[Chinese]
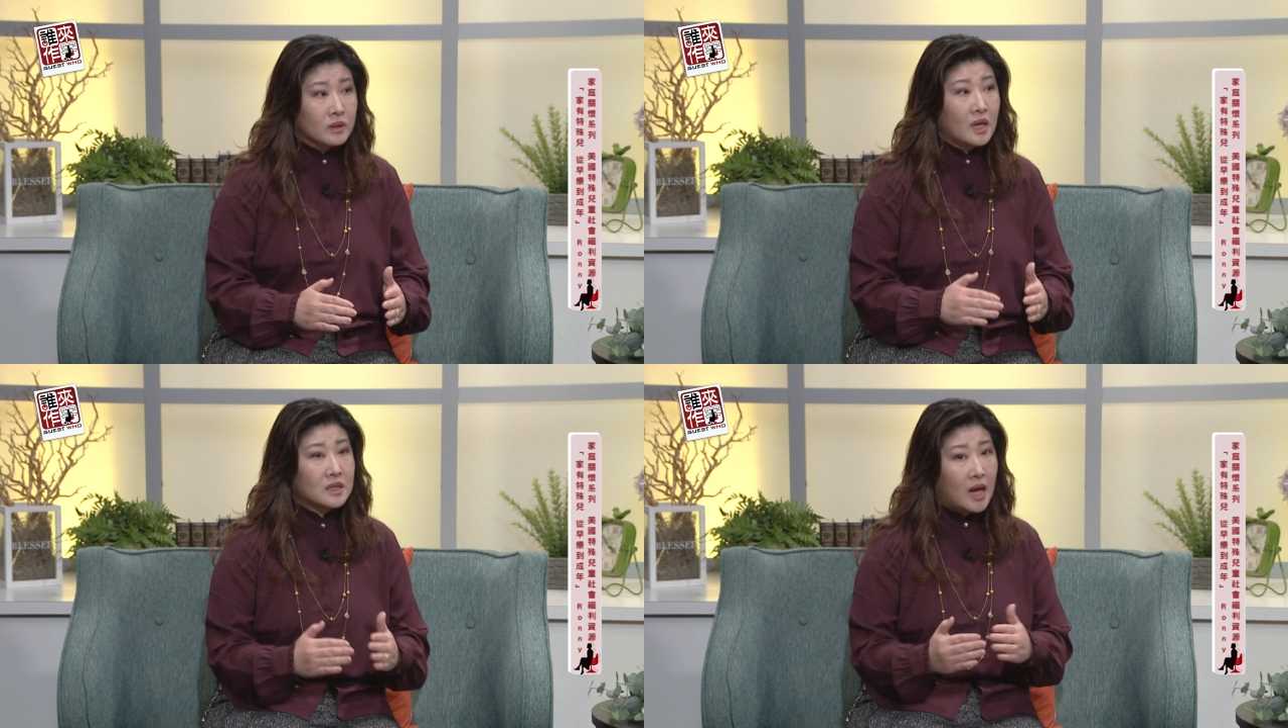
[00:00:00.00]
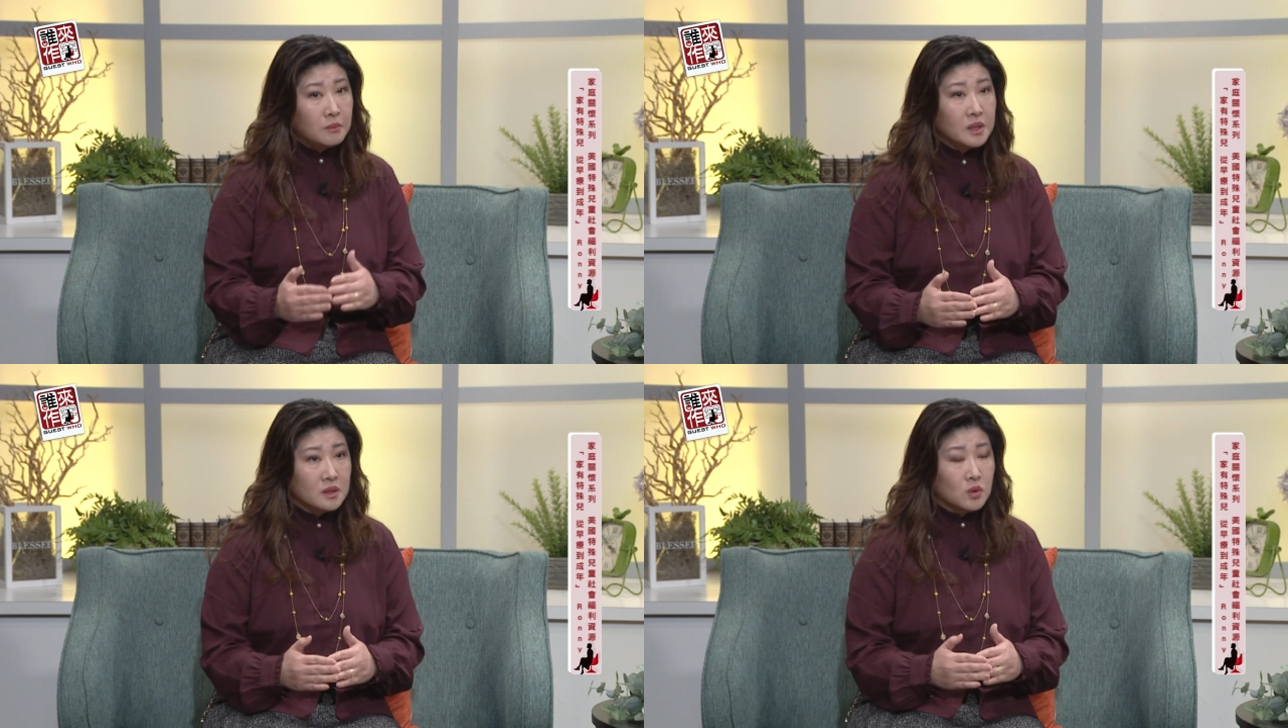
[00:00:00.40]
那他
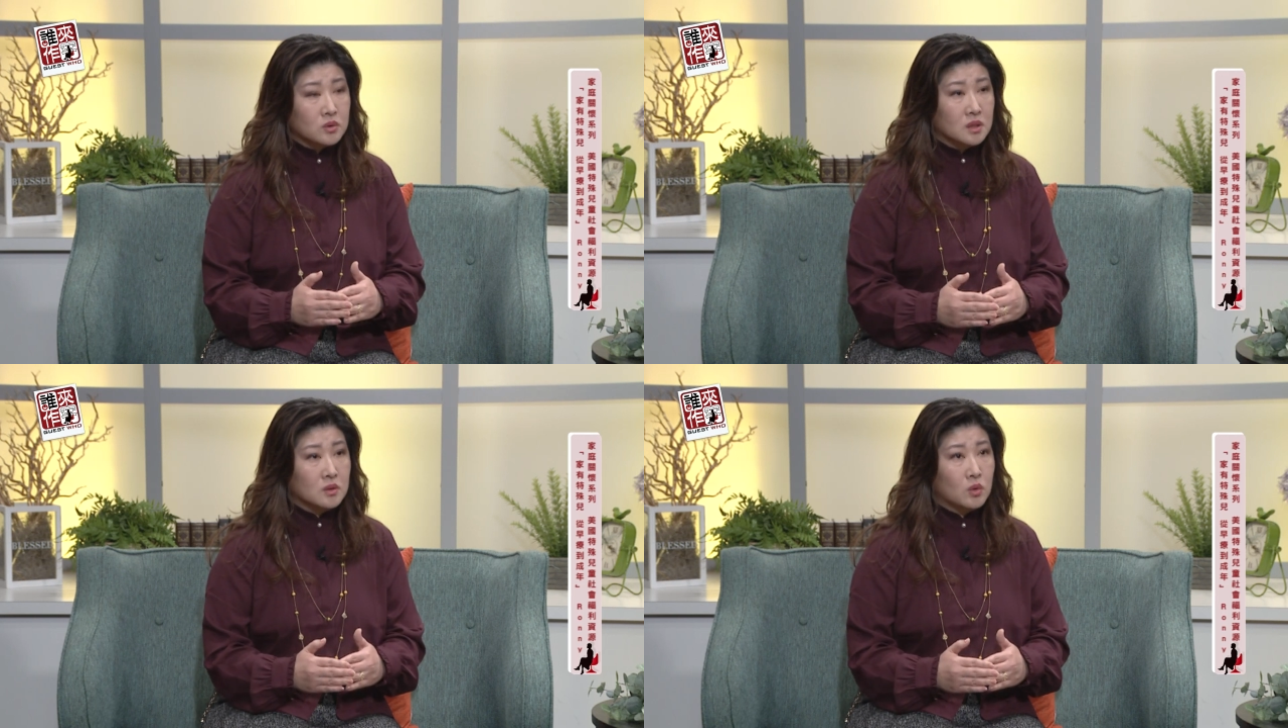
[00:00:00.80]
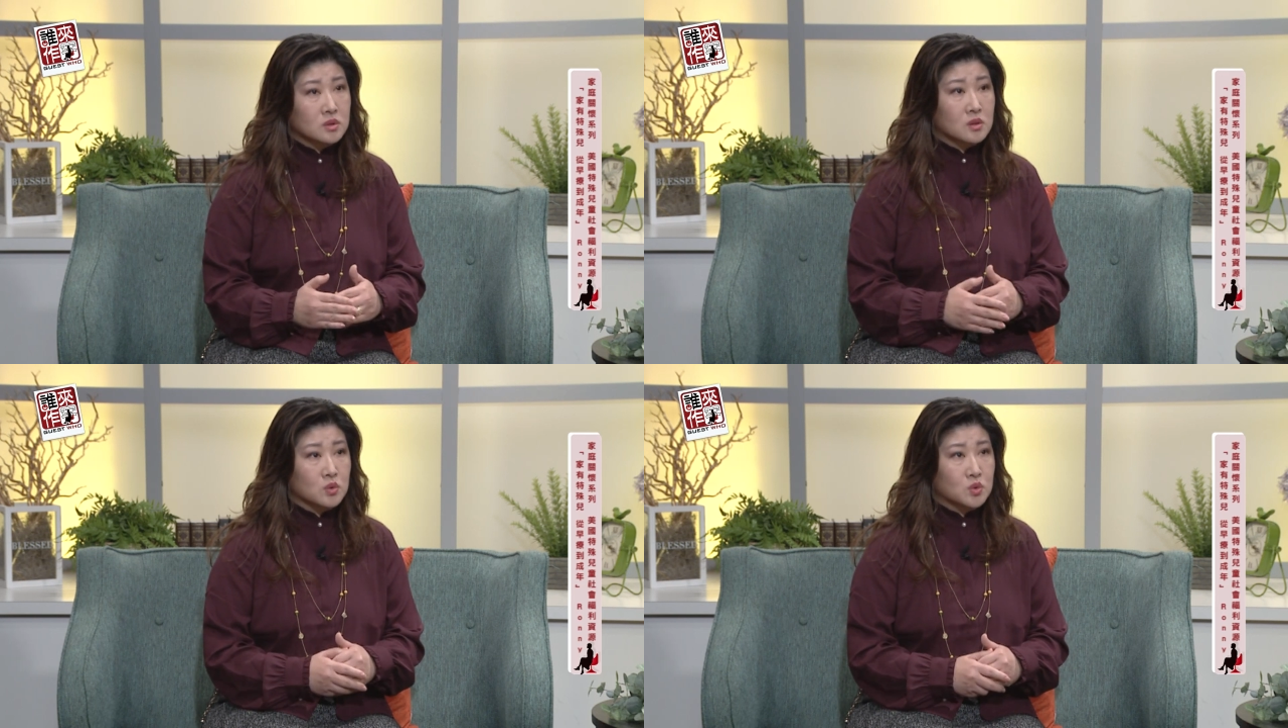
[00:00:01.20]
们也有提供
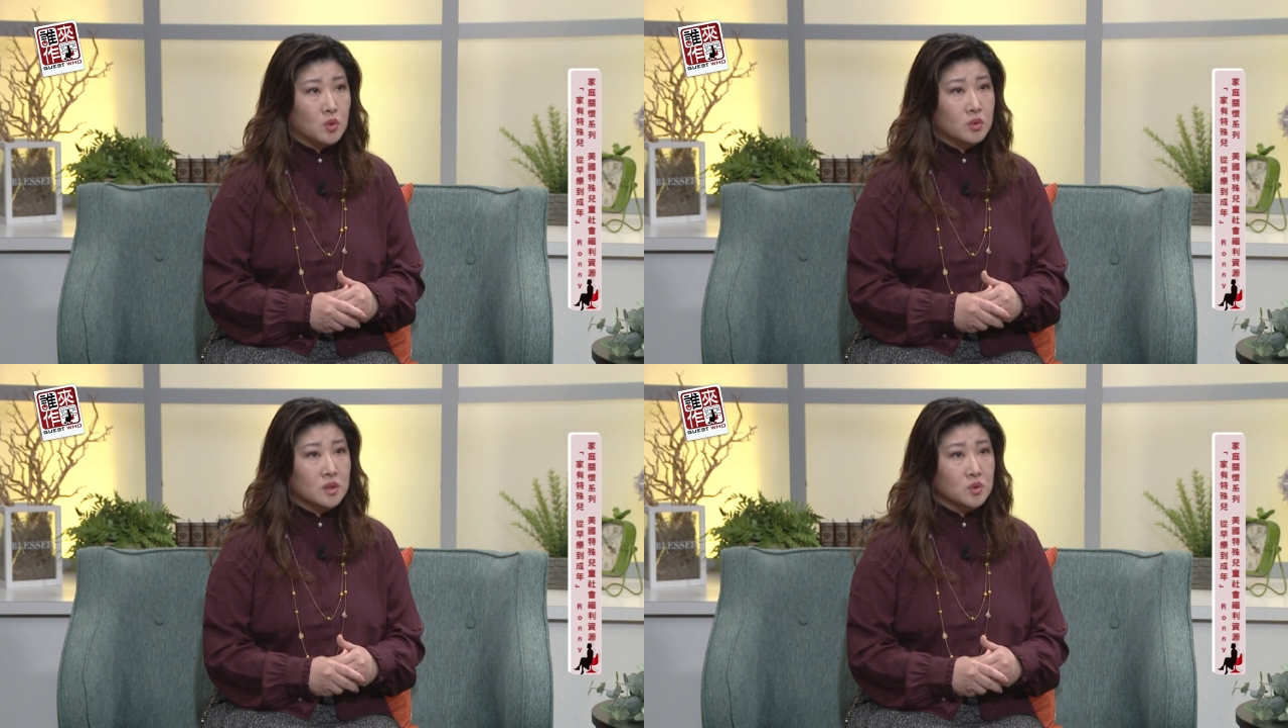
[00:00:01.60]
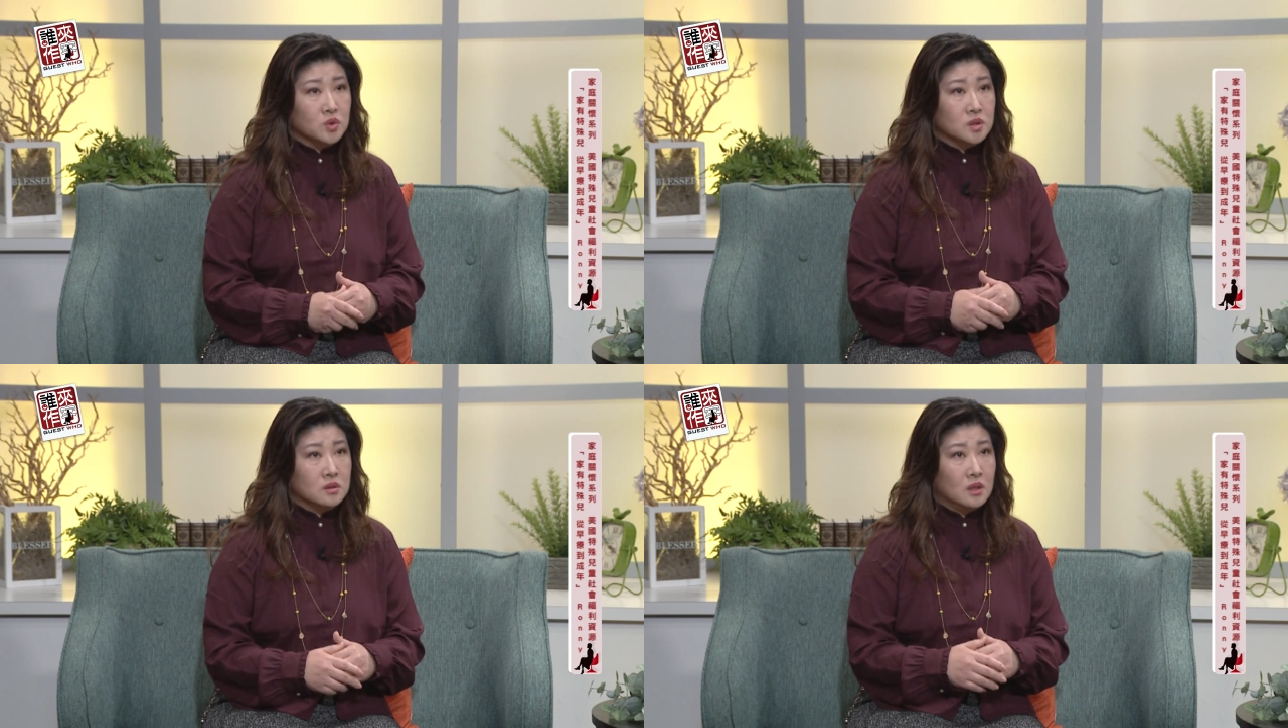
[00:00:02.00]
这种所谓的就
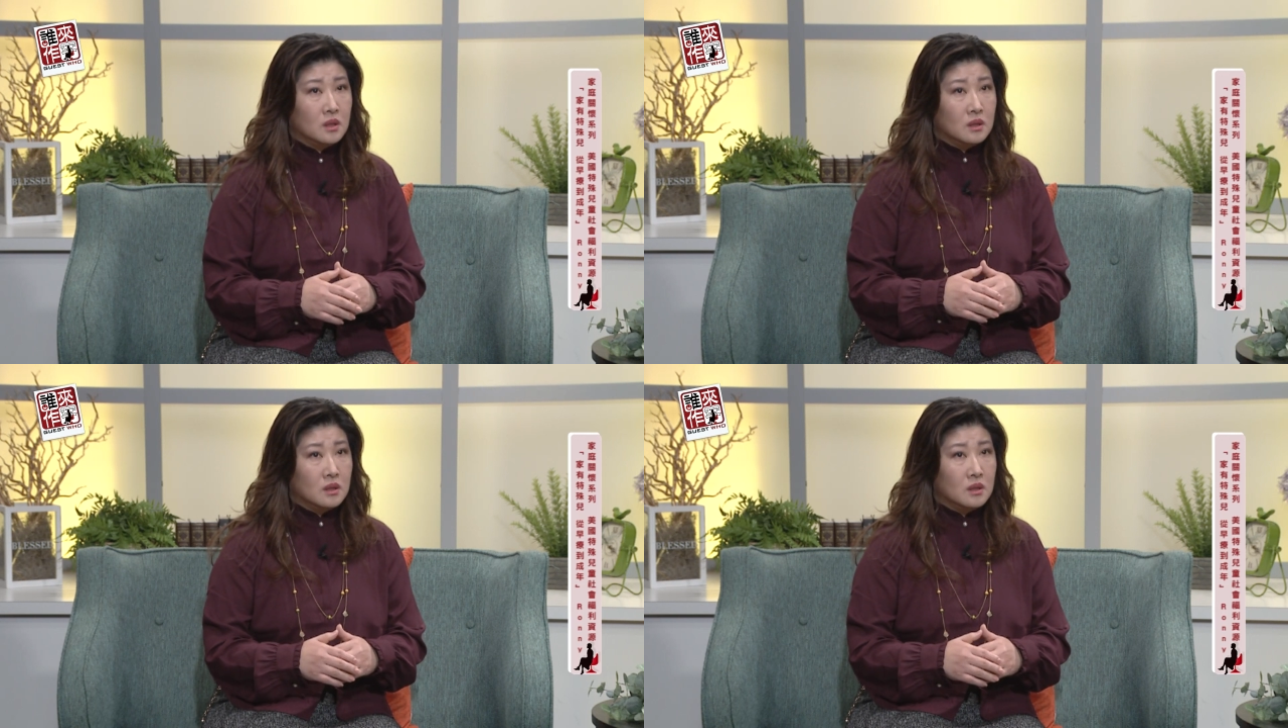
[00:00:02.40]
是